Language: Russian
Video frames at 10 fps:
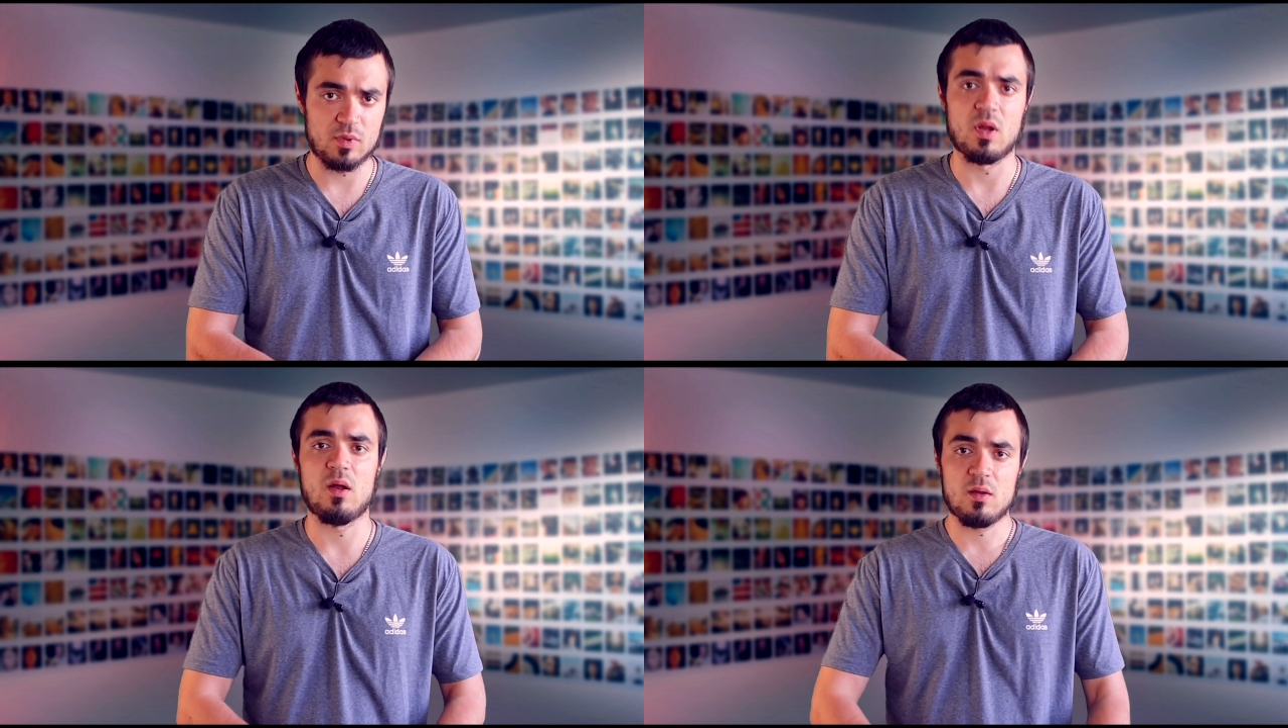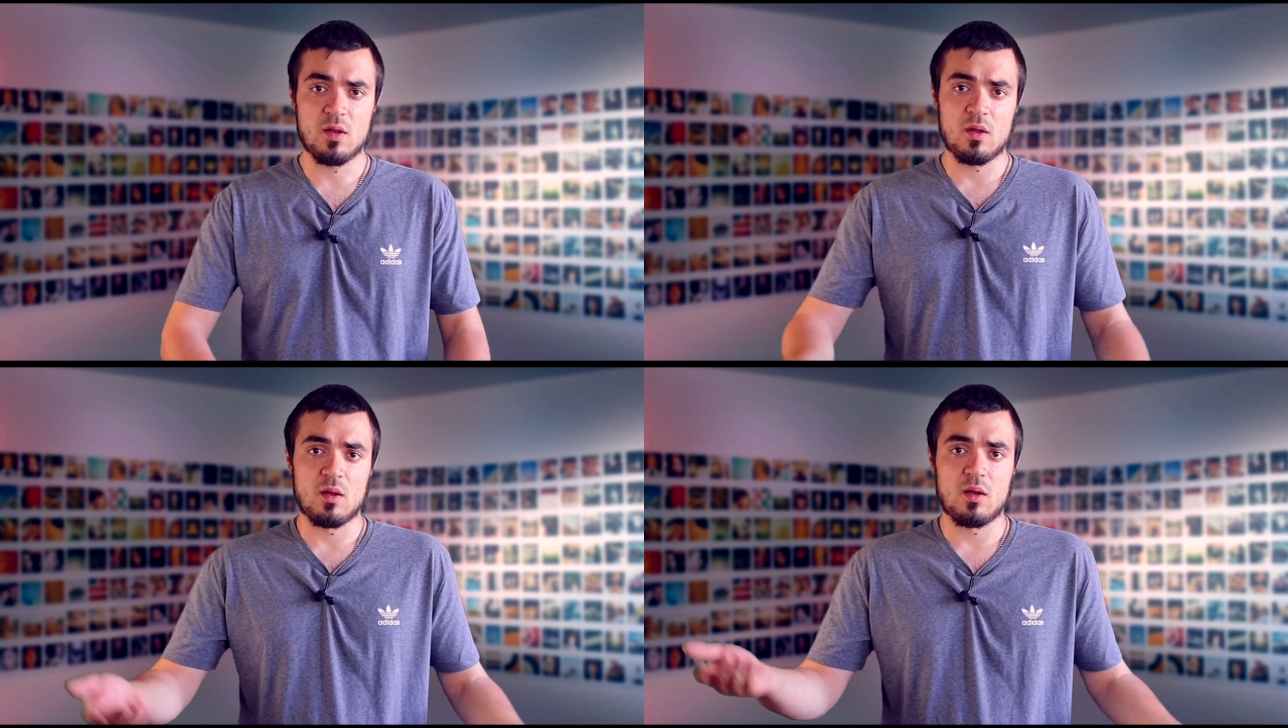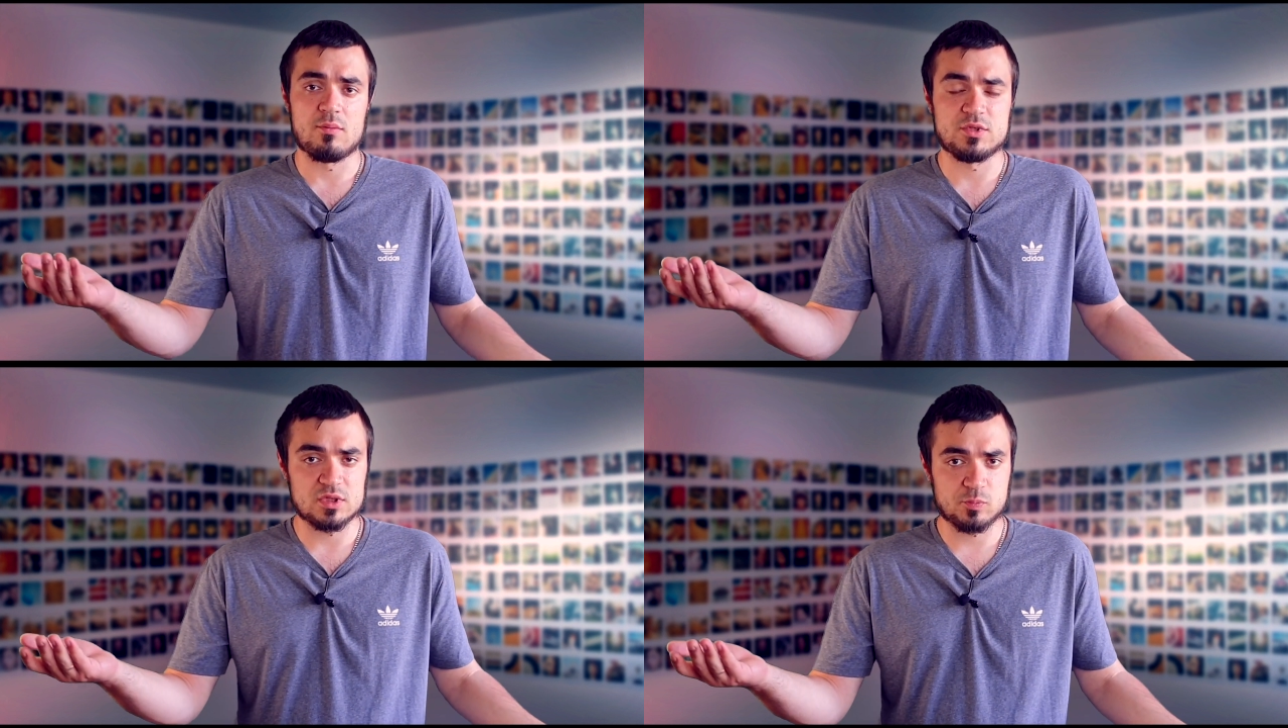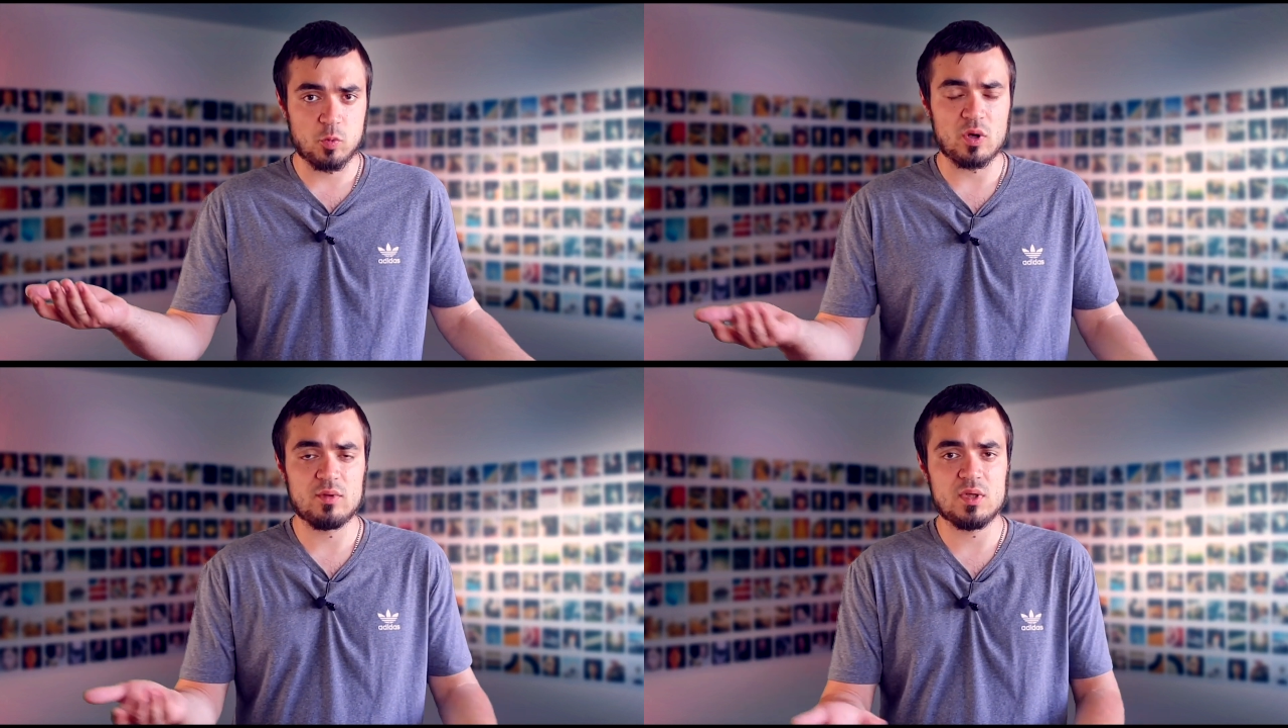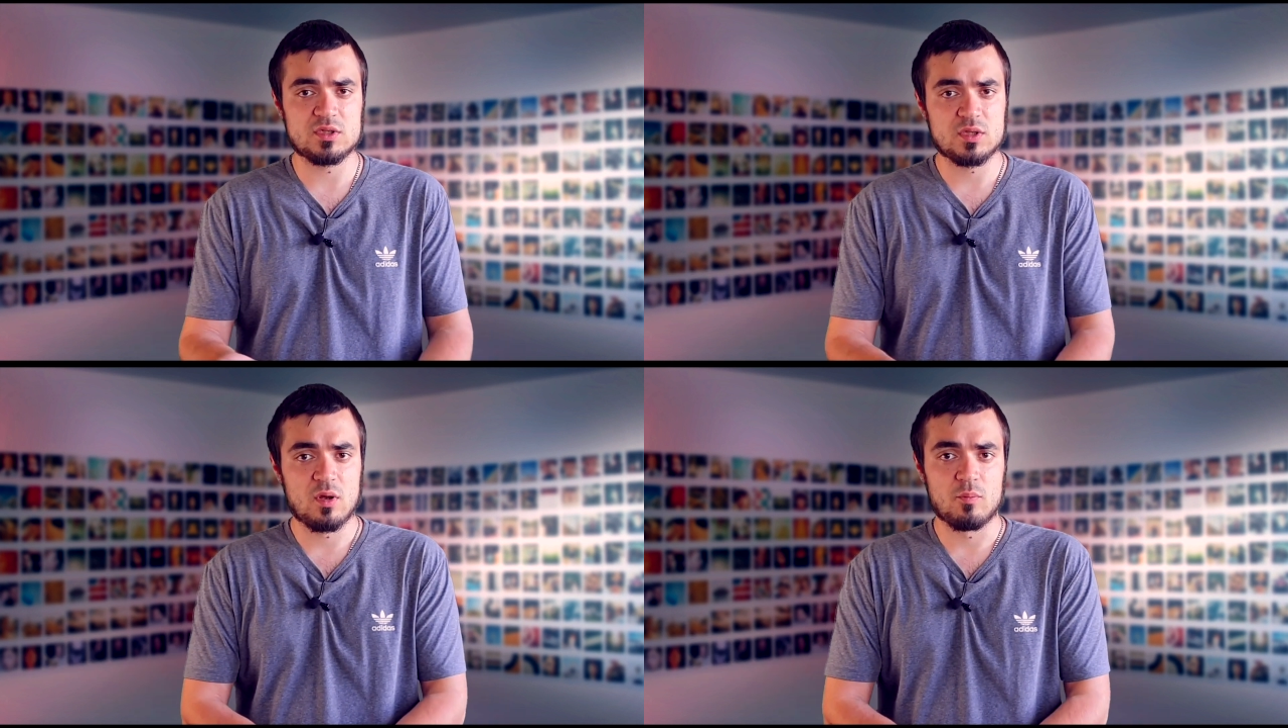была. А, все споры
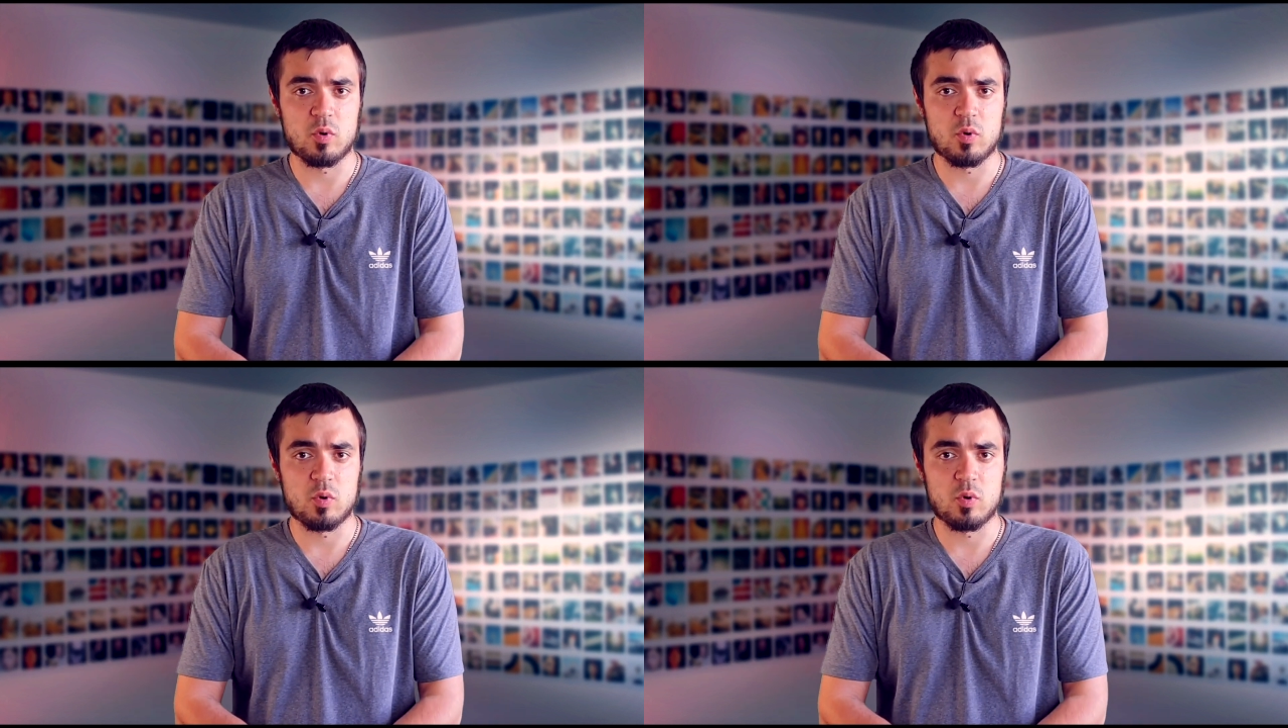велись